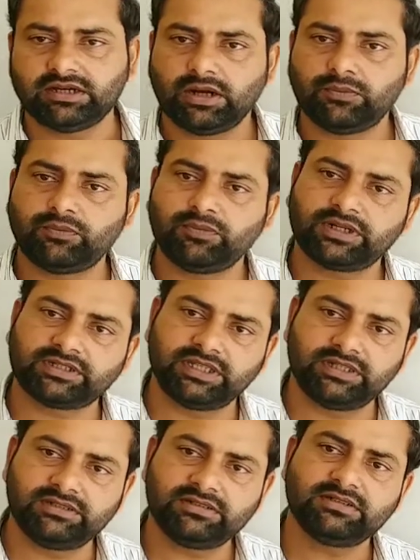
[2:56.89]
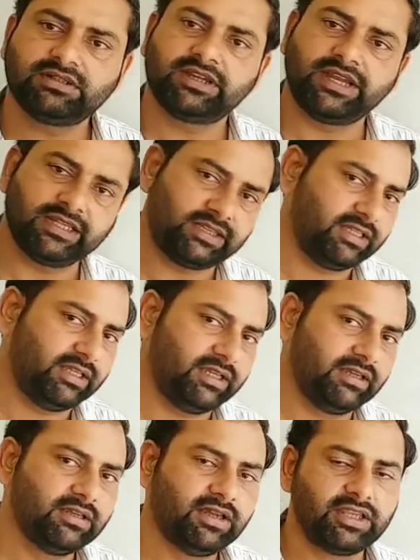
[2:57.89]
अपवर्तन कहते हैं
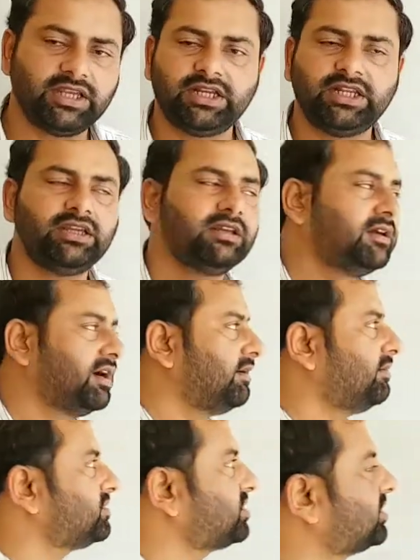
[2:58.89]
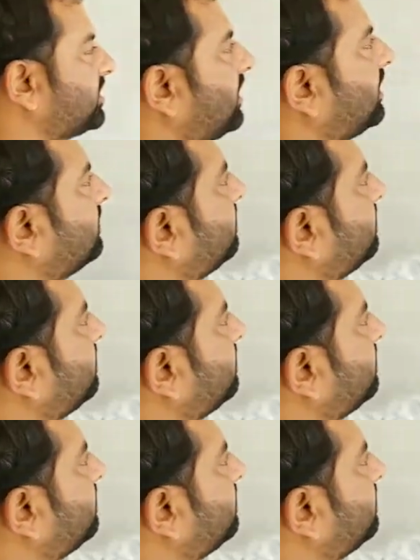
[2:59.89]
यानी अब हम चित्र के